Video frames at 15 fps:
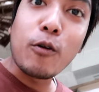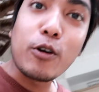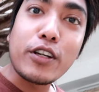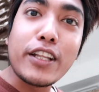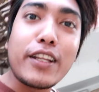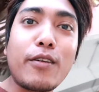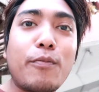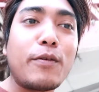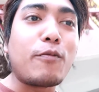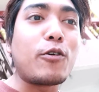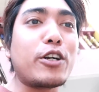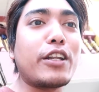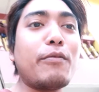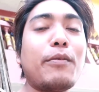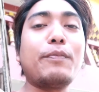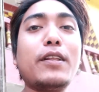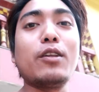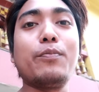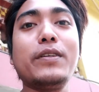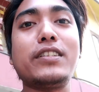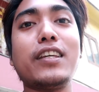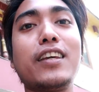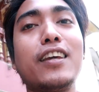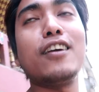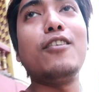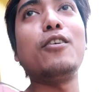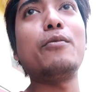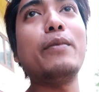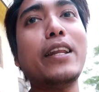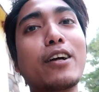फोर्टी रुपी फोर्टी फिफ्टी रुपीज़ है
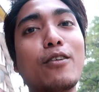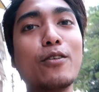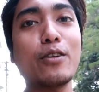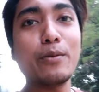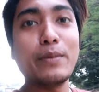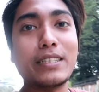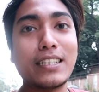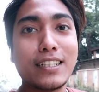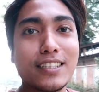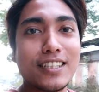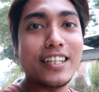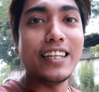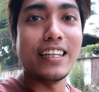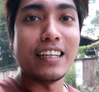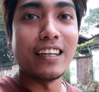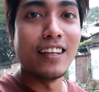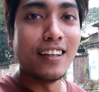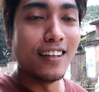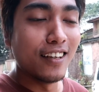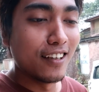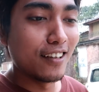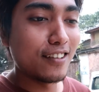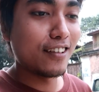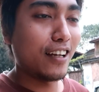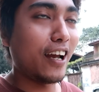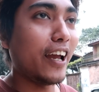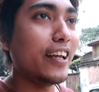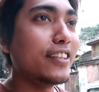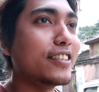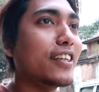और मेरा कॉलोनी में सिक्सटी
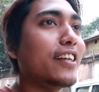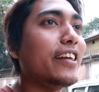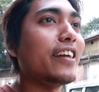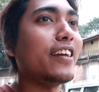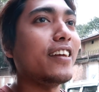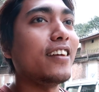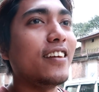हाइट से रहे